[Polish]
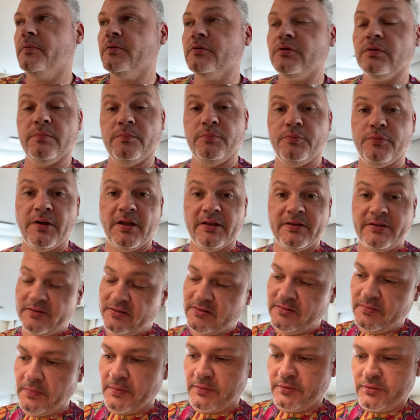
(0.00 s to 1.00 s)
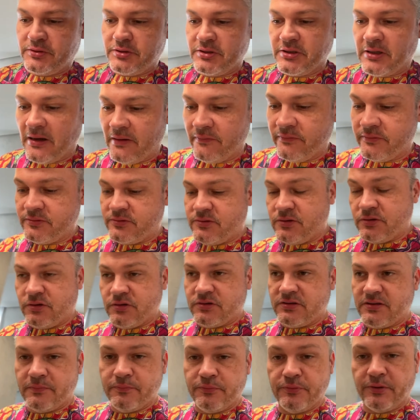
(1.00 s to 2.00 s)
To burata. Jestem bardzo ciekawy, co to
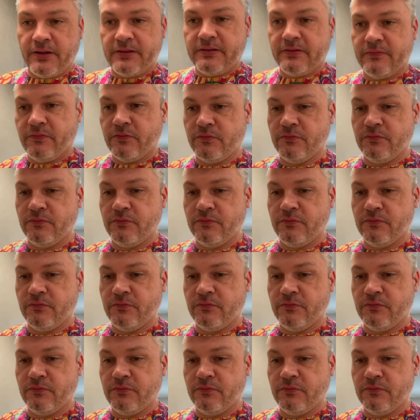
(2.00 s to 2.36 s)
za burata w